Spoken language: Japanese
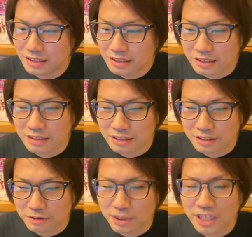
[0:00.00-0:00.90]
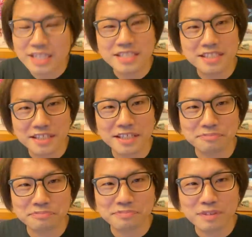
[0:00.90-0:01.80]
えー、お願いしてね、
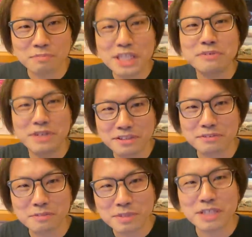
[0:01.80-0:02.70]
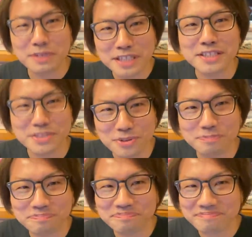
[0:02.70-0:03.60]
見てくれって言って見てくれたんでしょう。
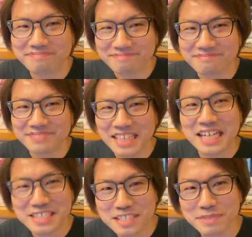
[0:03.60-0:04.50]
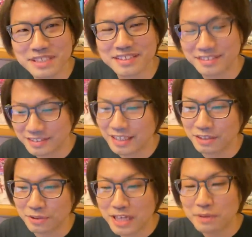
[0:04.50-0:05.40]
感謝します。あ
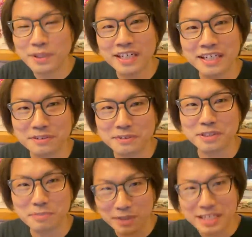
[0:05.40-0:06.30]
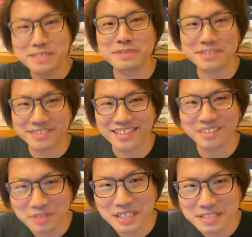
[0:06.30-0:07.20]
の英語で書いてくれても返しますんで
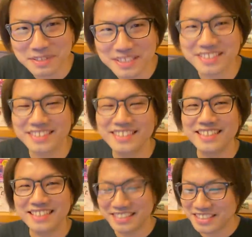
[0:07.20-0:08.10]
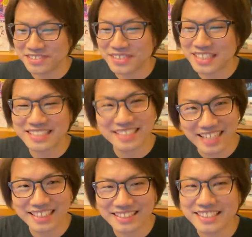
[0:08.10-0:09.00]
お願いします。じゃあそんな感じ
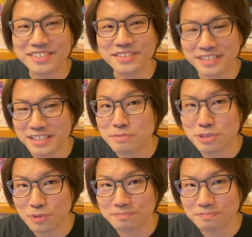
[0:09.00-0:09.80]
で引き続きいきましょ